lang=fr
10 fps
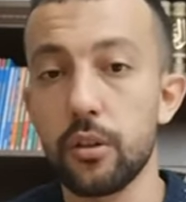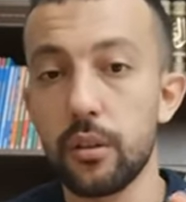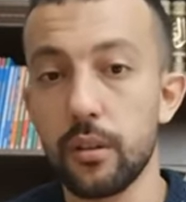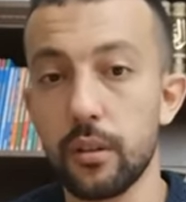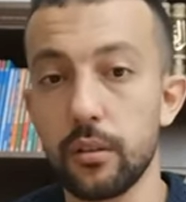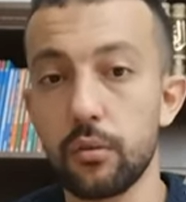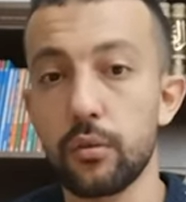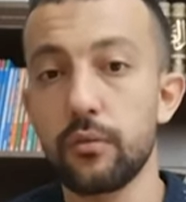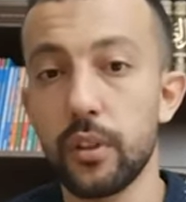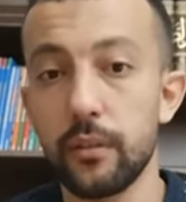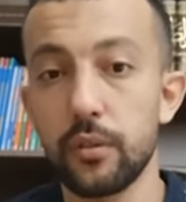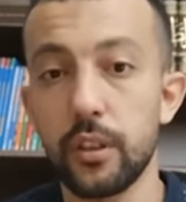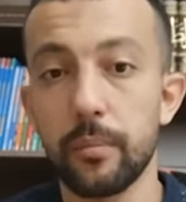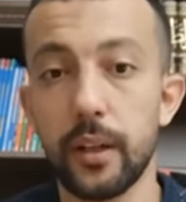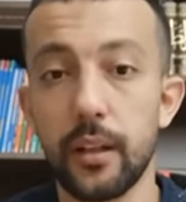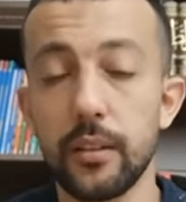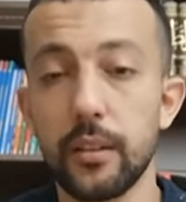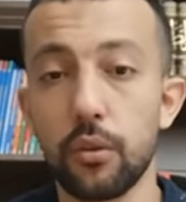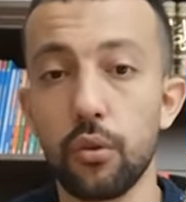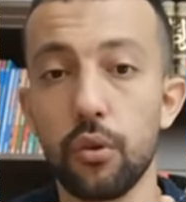Euh, ce que je voudrais vous dire par là,
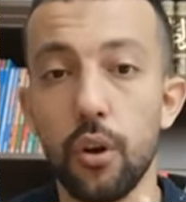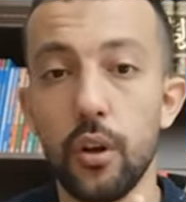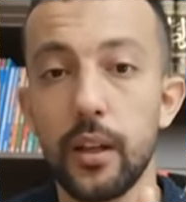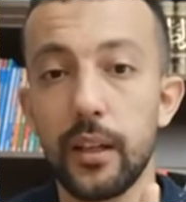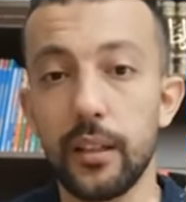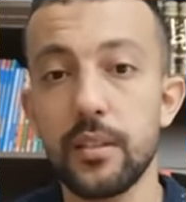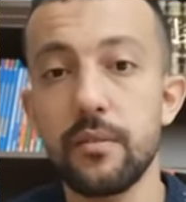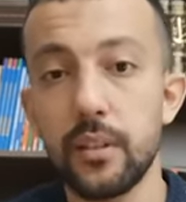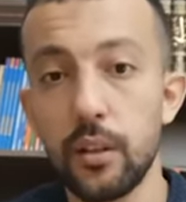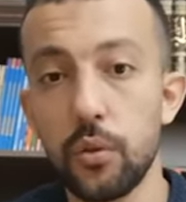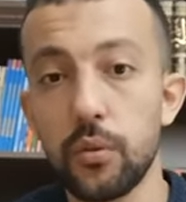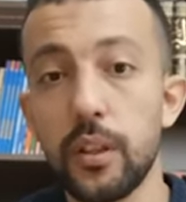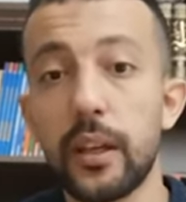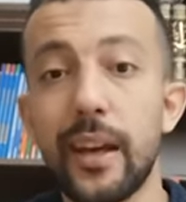c'est que l'activité ludique,